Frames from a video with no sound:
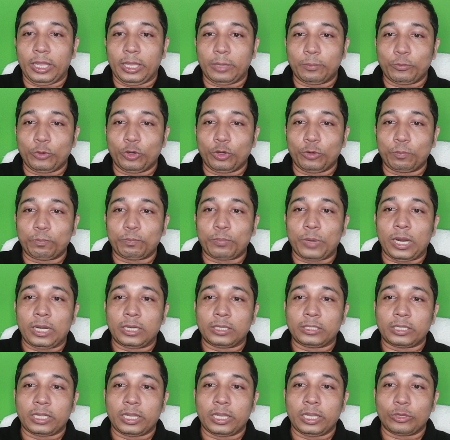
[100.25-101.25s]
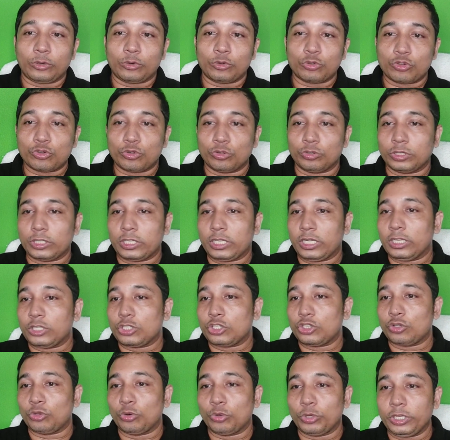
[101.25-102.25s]
এরপর পাল্টা রোশনকে
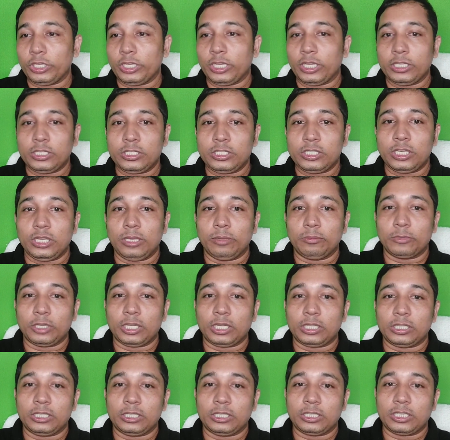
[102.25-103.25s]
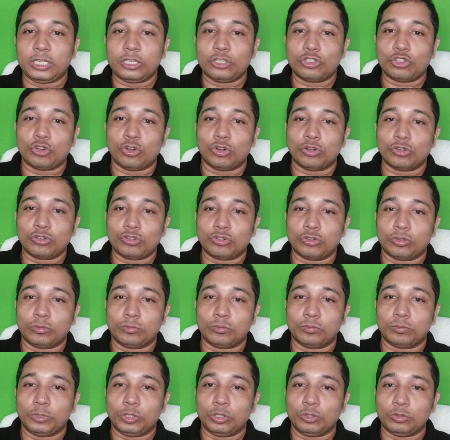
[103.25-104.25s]
ছড়িয়ে জিএম কাদেরকে সংসদ
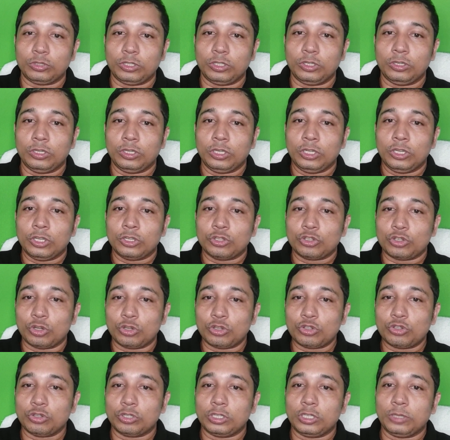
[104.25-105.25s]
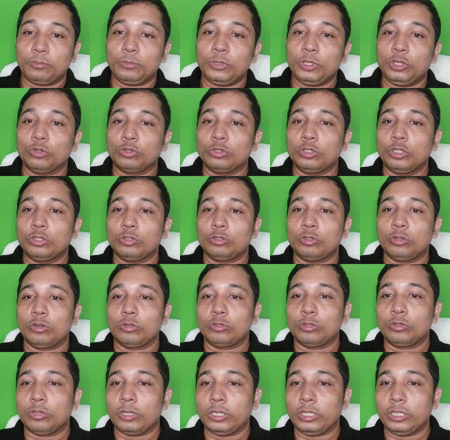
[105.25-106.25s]
বিরোধী সংসদে বিরোধী
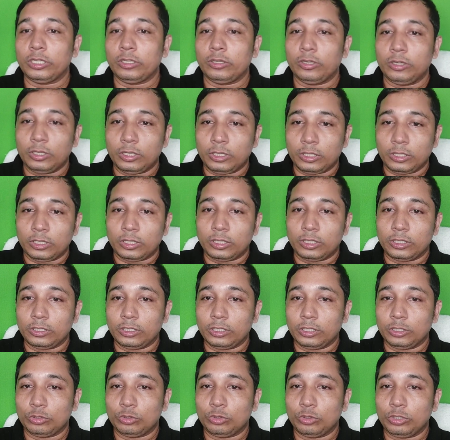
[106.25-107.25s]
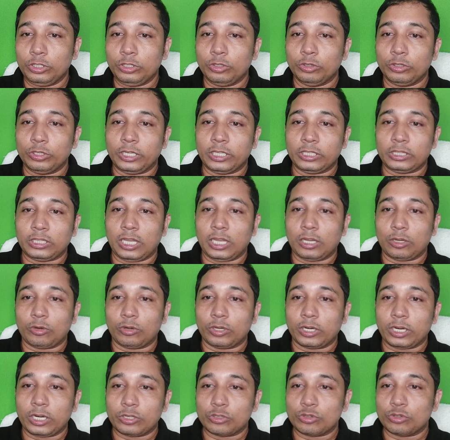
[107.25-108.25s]
দলীয় দলীয় নেতা
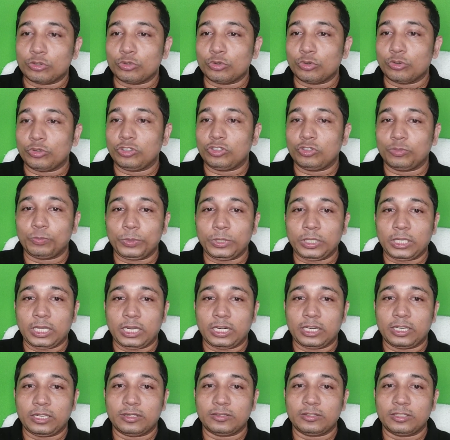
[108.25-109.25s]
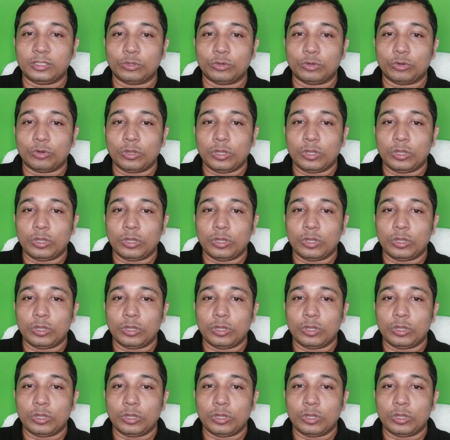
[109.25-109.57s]
করার জন্য স্পিকারের কাছে